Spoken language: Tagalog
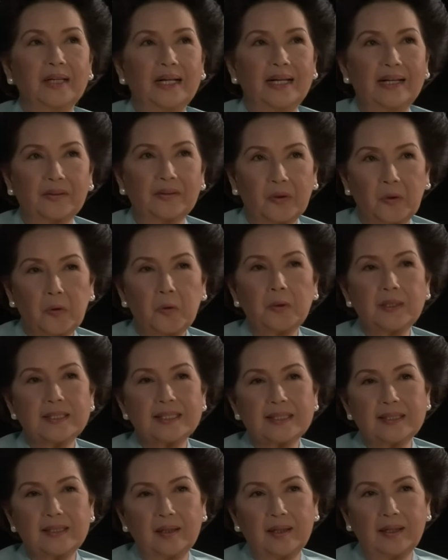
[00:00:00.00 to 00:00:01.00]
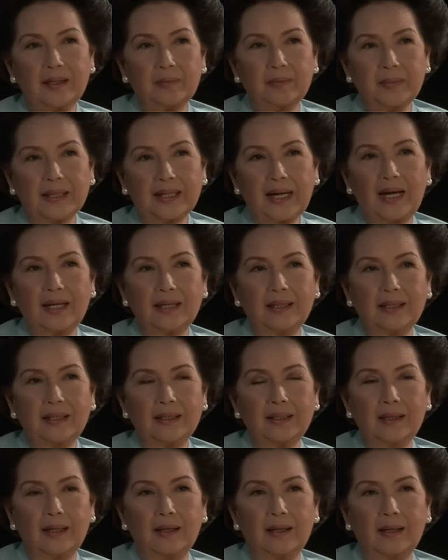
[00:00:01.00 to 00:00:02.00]
mga roles na
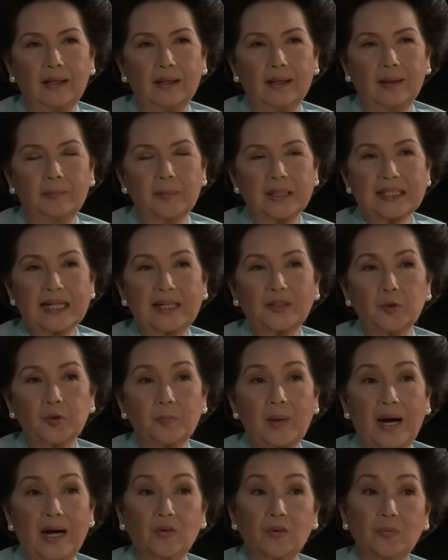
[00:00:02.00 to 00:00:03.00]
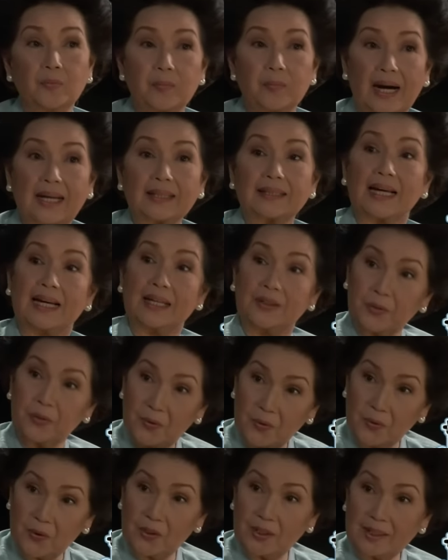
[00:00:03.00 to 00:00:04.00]
marahil ah, masyado pa akong bata
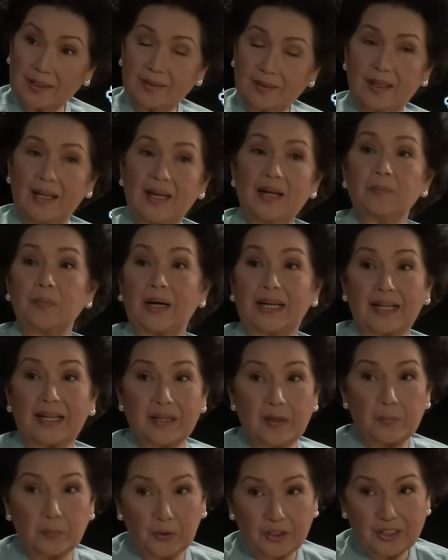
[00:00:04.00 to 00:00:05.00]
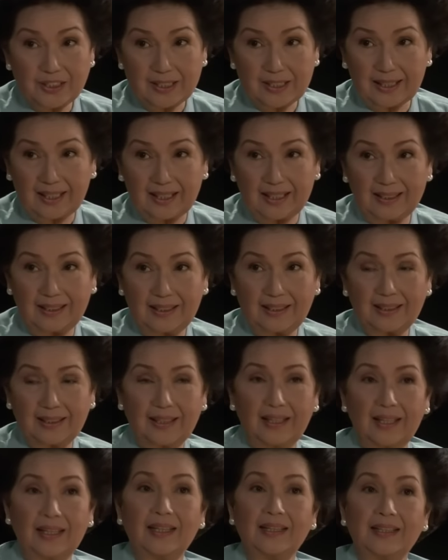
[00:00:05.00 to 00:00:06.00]
noon para
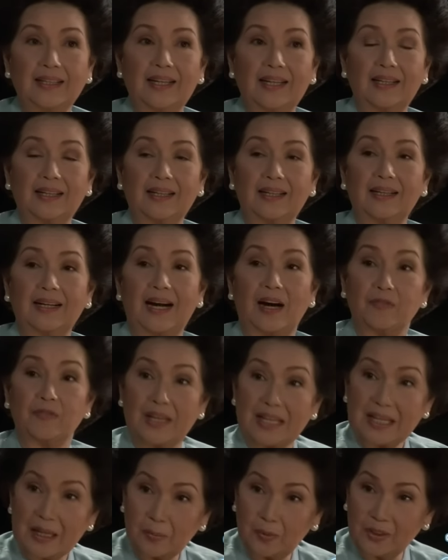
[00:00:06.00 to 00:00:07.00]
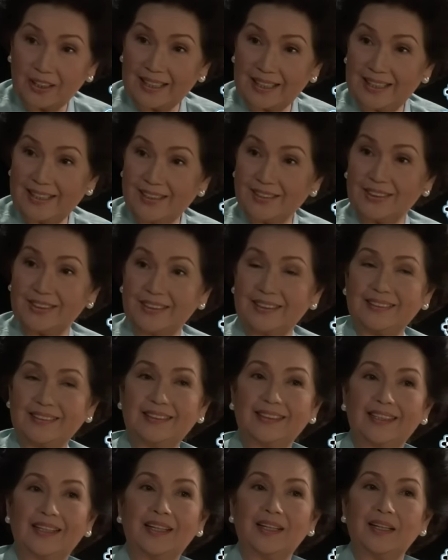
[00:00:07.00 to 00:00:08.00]
i-portray na available
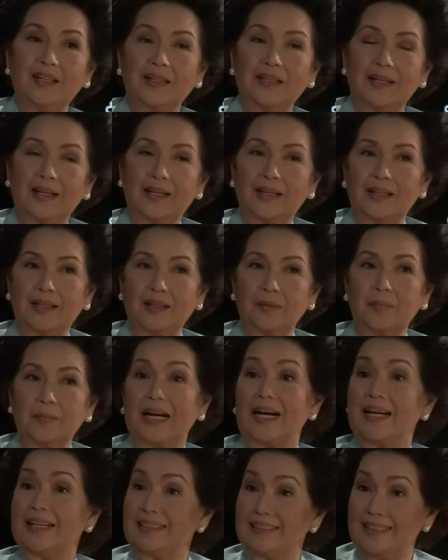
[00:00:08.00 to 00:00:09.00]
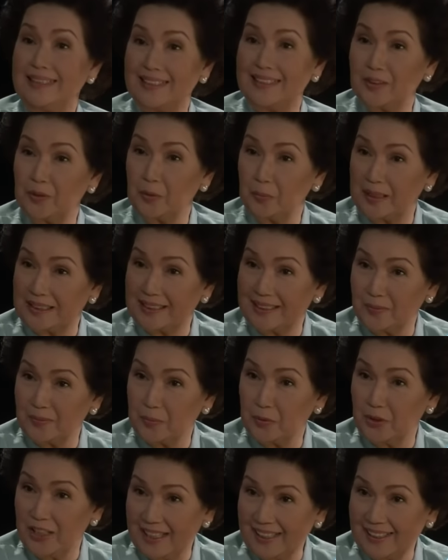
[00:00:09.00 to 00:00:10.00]
ngayon. Ah, baka hindi na
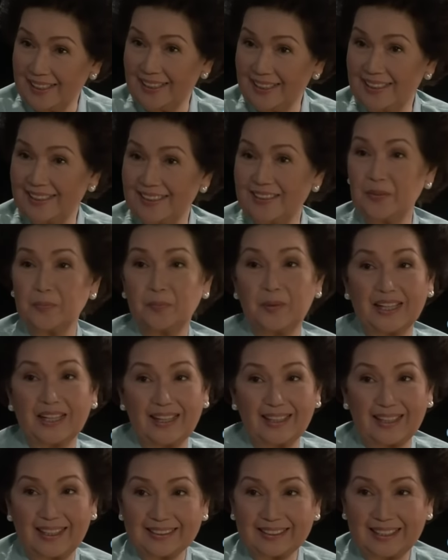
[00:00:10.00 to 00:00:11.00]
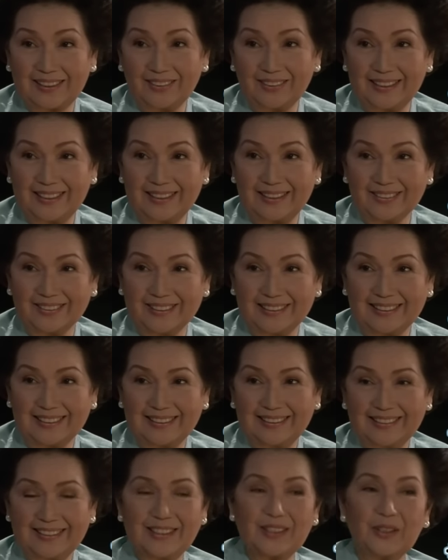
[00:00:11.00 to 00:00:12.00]
dumating muli yung pagkakataon na
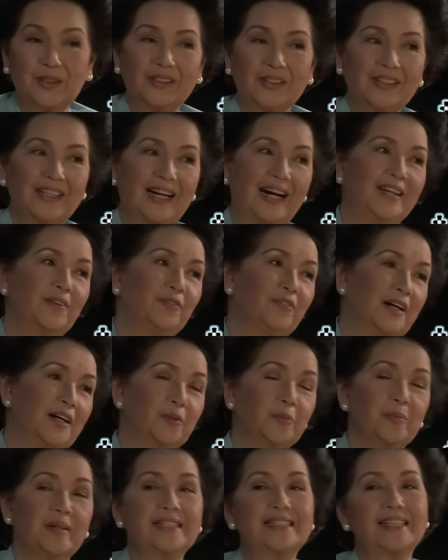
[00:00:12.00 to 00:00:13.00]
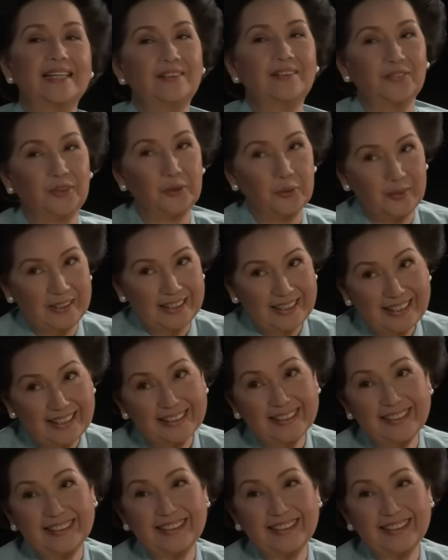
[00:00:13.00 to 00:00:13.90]
yon. So, I found myself doing